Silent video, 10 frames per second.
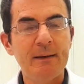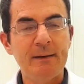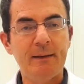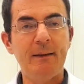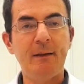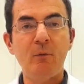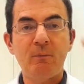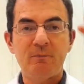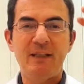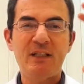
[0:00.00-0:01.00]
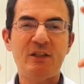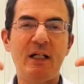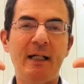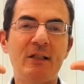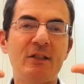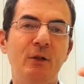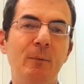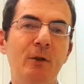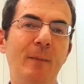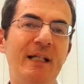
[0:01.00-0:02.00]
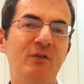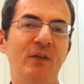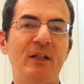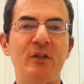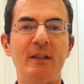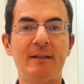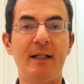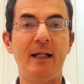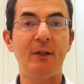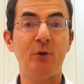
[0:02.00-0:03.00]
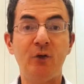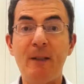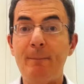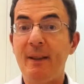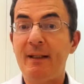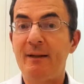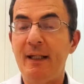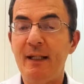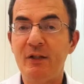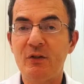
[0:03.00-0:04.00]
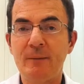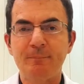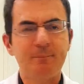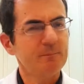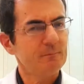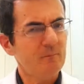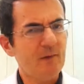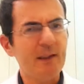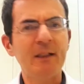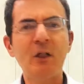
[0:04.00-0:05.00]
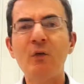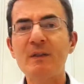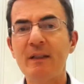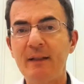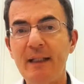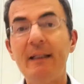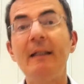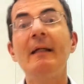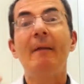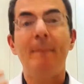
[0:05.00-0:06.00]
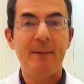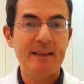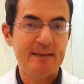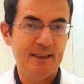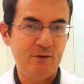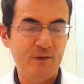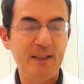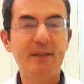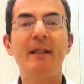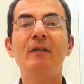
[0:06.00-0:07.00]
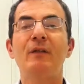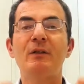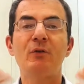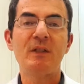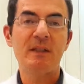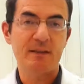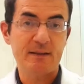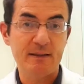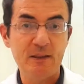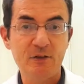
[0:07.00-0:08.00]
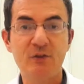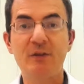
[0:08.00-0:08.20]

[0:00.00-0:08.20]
Né? Não deixar aquele ser humano mais fragilizado, dependente. Então você tem que prescrever, tem que fazer os exercícios de